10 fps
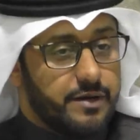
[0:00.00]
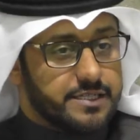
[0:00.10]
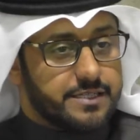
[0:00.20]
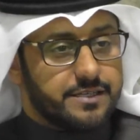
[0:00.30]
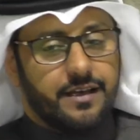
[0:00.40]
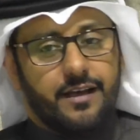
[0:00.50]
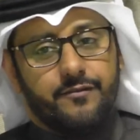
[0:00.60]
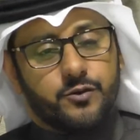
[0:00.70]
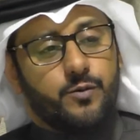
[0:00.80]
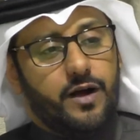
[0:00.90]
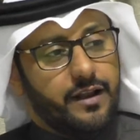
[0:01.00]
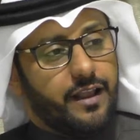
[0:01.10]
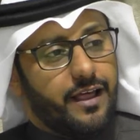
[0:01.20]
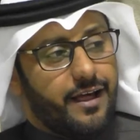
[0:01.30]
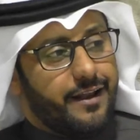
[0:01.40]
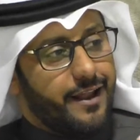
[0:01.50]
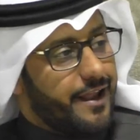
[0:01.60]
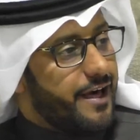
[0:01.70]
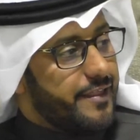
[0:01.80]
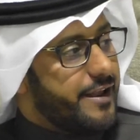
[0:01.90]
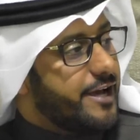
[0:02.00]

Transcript: بس سبحان الله ريالين هذا انا